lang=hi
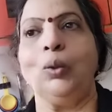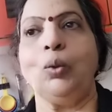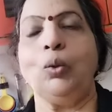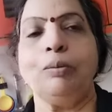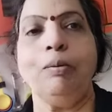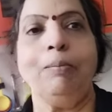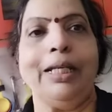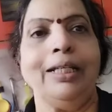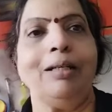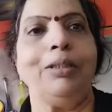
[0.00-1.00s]
तो उसमें
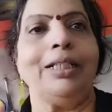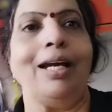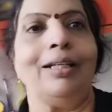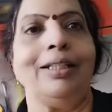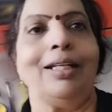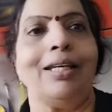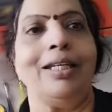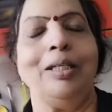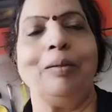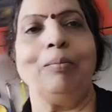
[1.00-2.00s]
मैंने कभी टांग नहीं
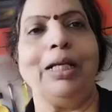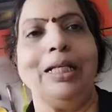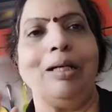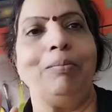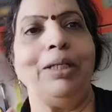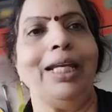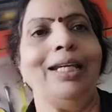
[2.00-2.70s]
अड़ाई मैंने कभी